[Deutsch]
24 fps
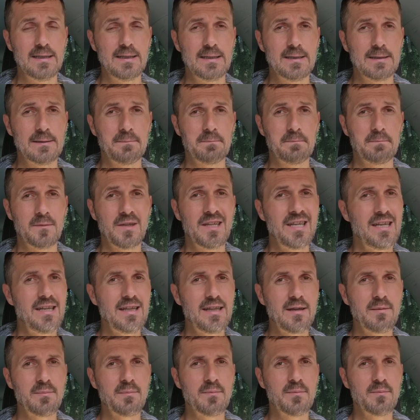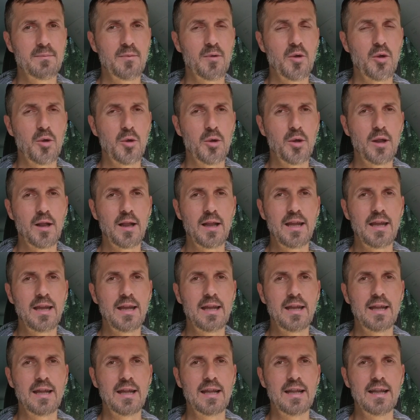ähm, nicht dem
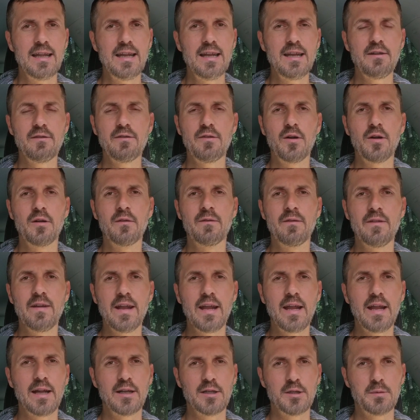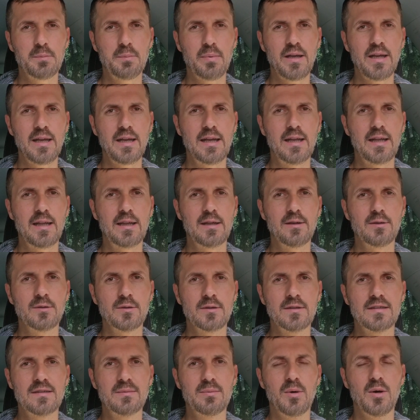göttlich lichtvollen Weg entspricht.
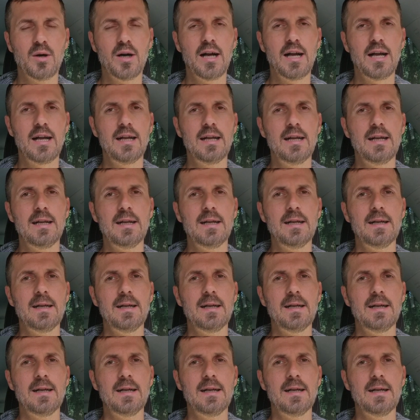Und zwar